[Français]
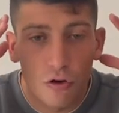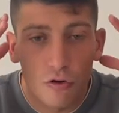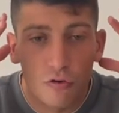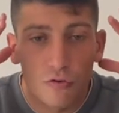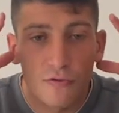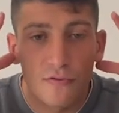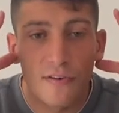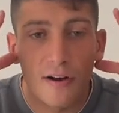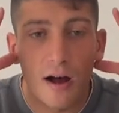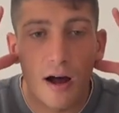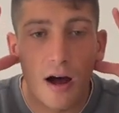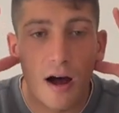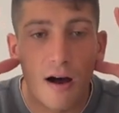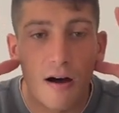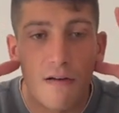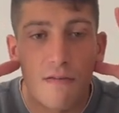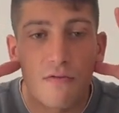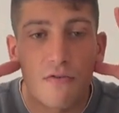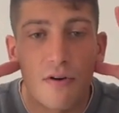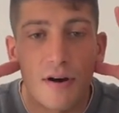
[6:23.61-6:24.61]
tu vas
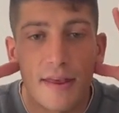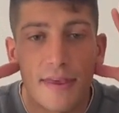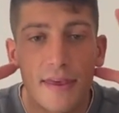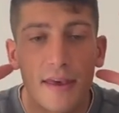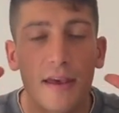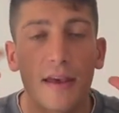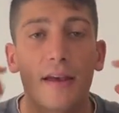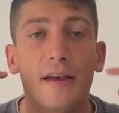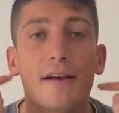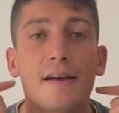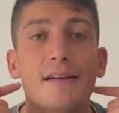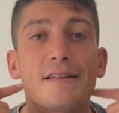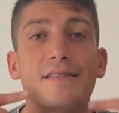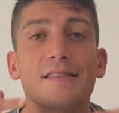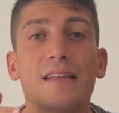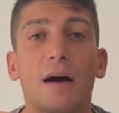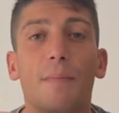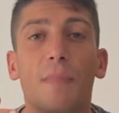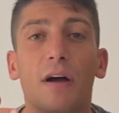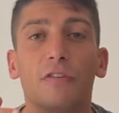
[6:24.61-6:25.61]
envoyer
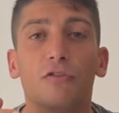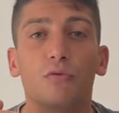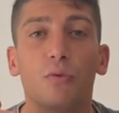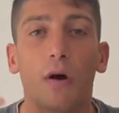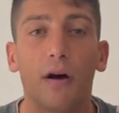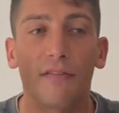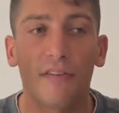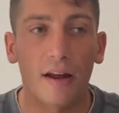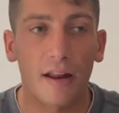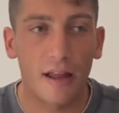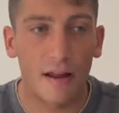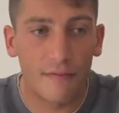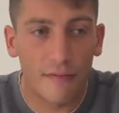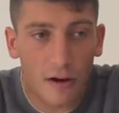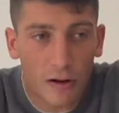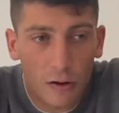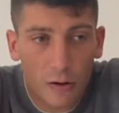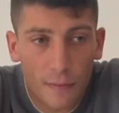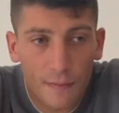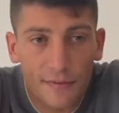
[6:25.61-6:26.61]
ta mâchoire vers
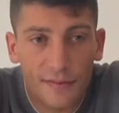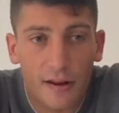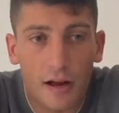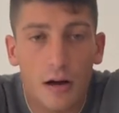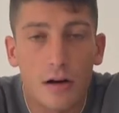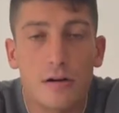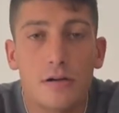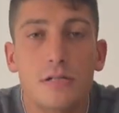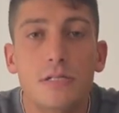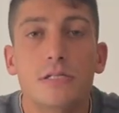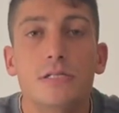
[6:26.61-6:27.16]
l'avant comme ça